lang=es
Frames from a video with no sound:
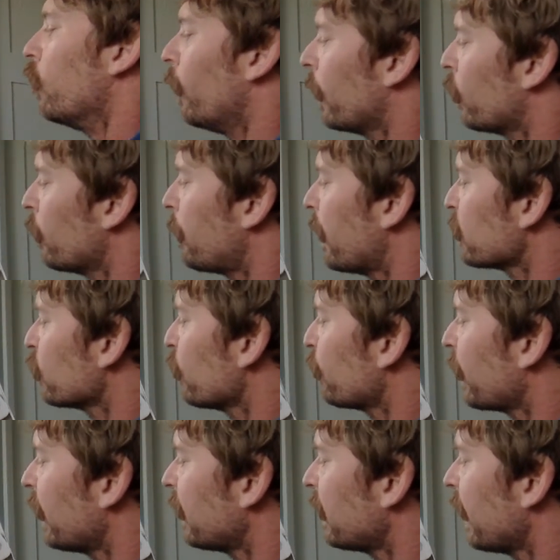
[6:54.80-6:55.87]
Luego pasó
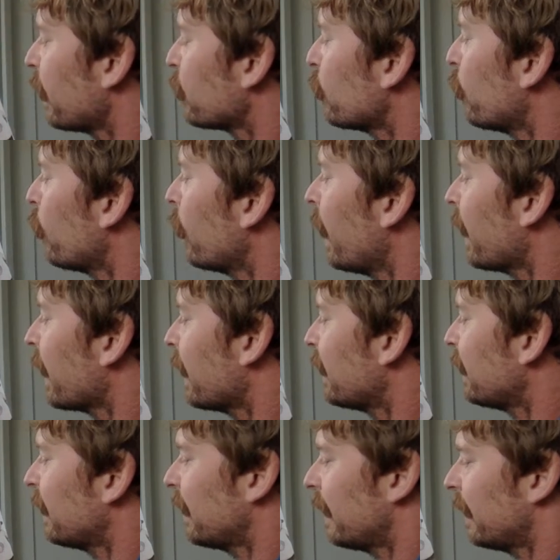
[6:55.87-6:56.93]
frente a toda la
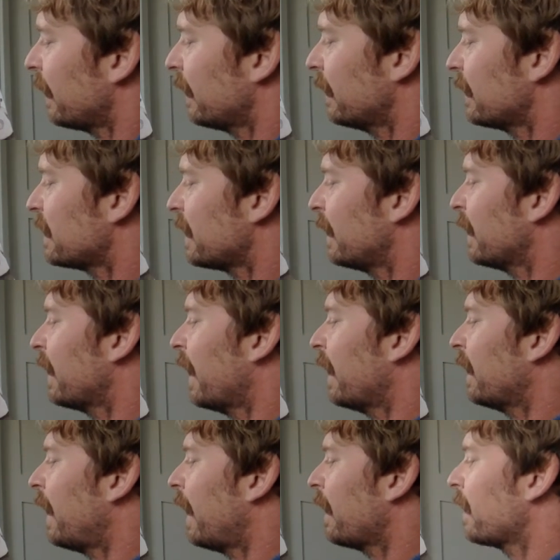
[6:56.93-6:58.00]
gente sin que
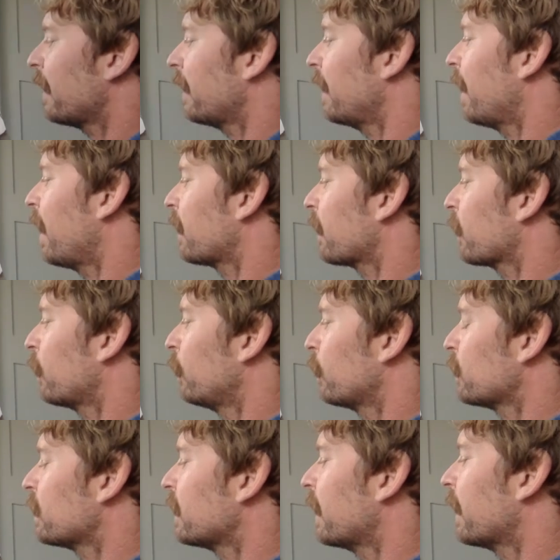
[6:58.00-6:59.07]
nadie la
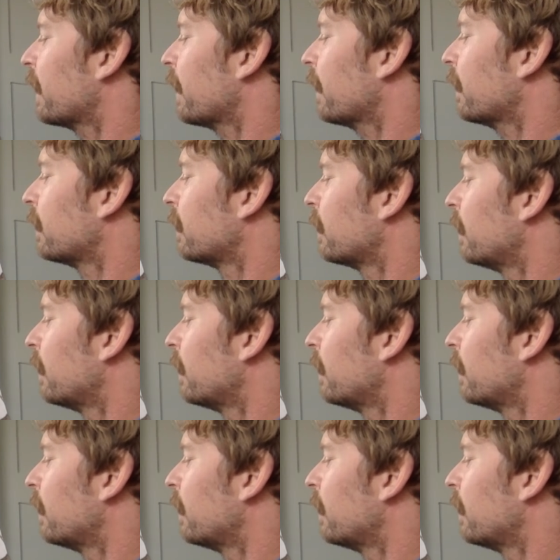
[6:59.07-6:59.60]
reconociera,